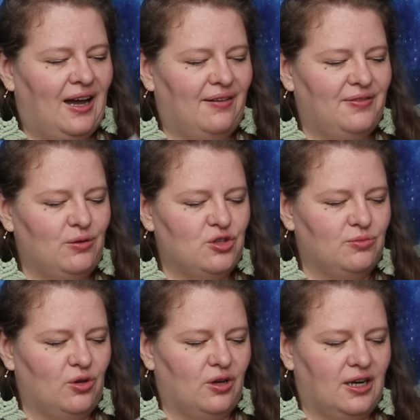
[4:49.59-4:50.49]
В ней
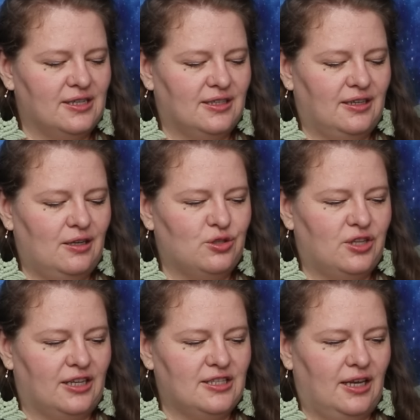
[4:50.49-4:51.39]
очень много разных
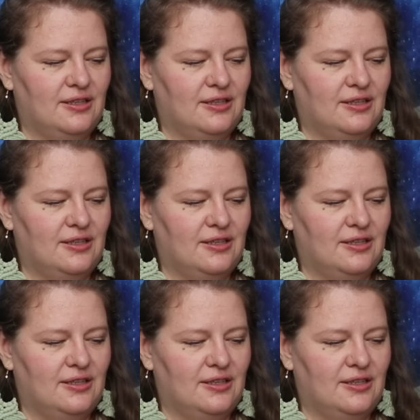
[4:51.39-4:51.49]
иллюстраций.